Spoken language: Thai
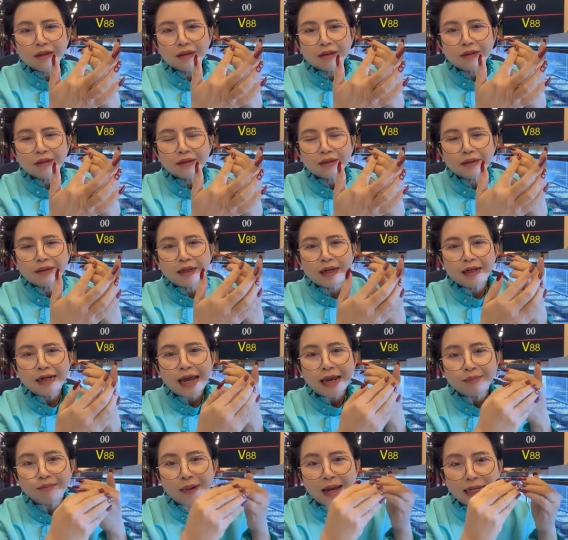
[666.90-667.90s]
อันนัดหมาย
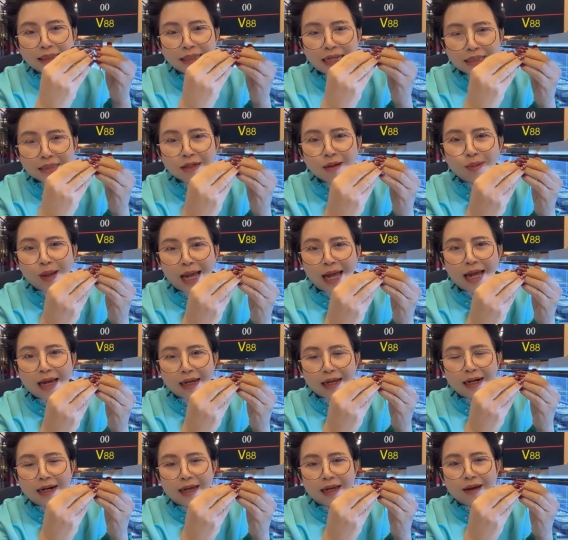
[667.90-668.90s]
ใส่เสื้อผ้ากันละ
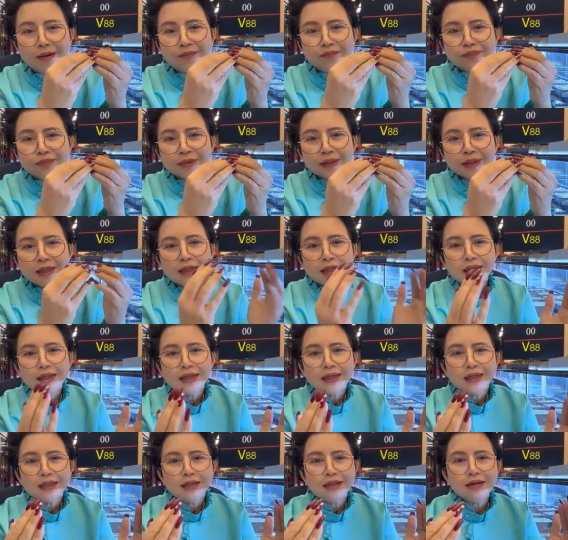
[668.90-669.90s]

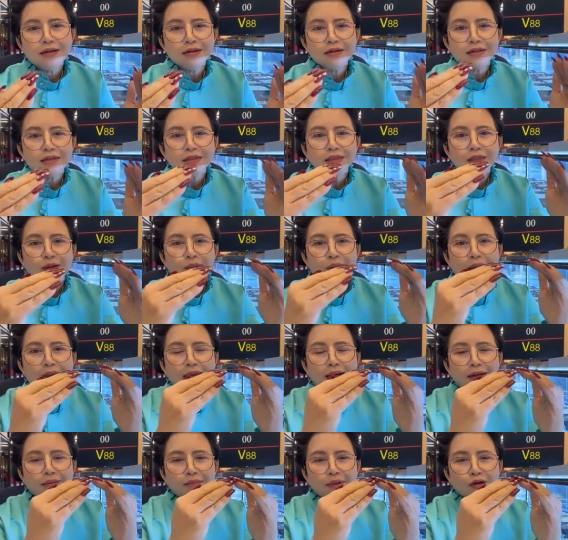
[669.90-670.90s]
เดินขึ้นสะพาน
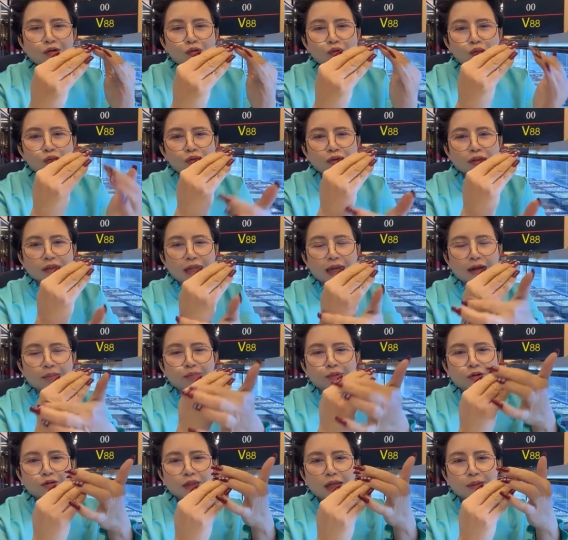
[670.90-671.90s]
โค้งต่างพนต่า
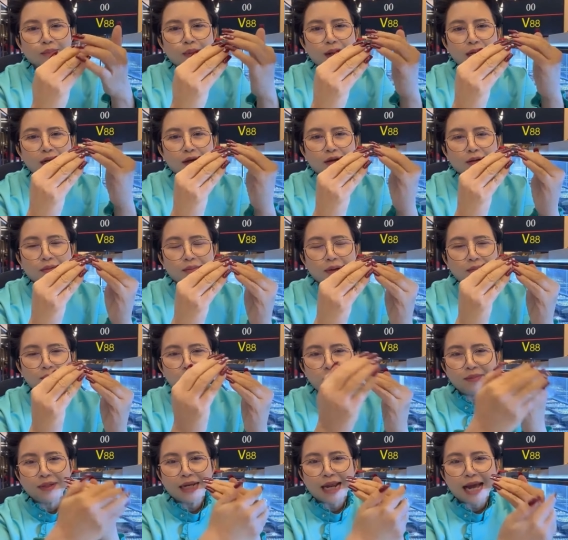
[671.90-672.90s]
งไปนะ่ะมันไม่มีทา
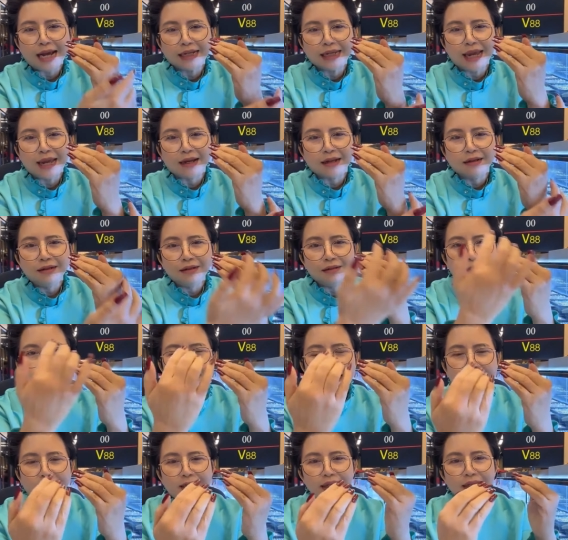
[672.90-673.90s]
งแยกขึ้นนะ
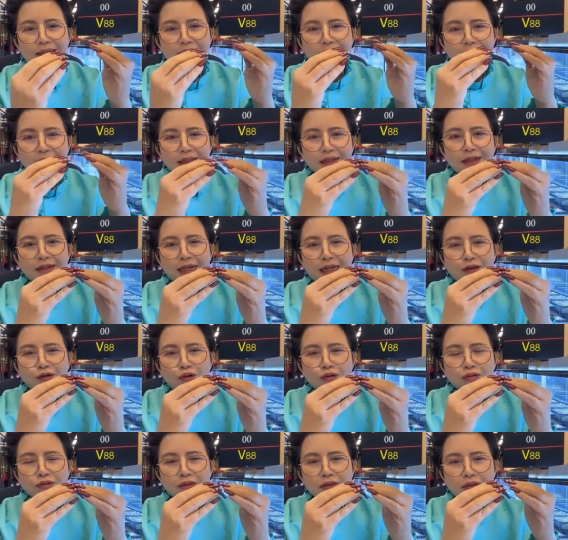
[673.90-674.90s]
เจอกันตรง
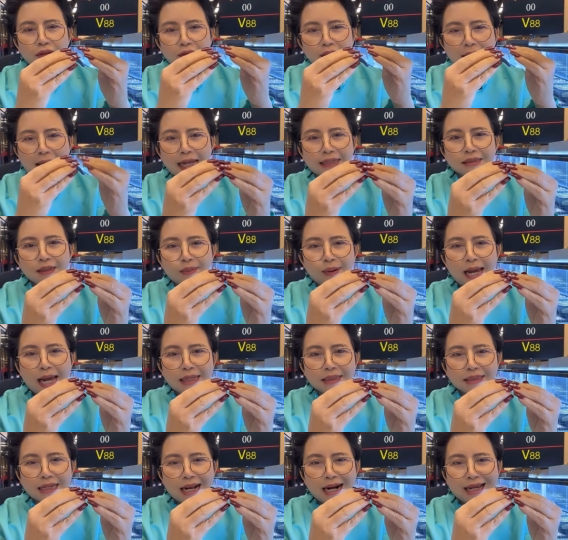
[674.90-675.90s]
กลางสะพานสาร
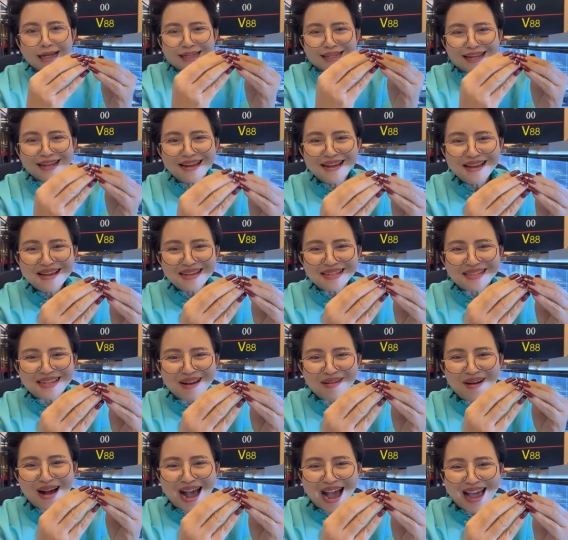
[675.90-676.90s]
สะพาน
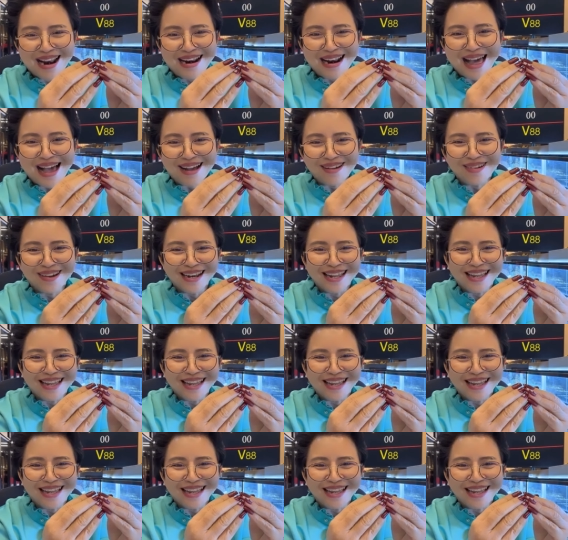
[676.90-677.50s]
หลักพอดี